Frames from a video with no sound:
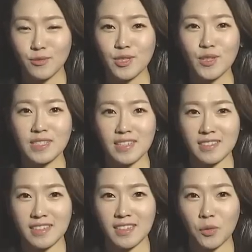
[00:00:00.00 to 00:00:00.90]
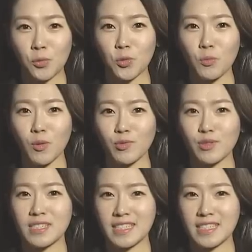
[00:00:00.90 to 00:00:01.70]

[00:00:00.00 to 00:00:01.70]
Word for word: 운전자들이 교통법규를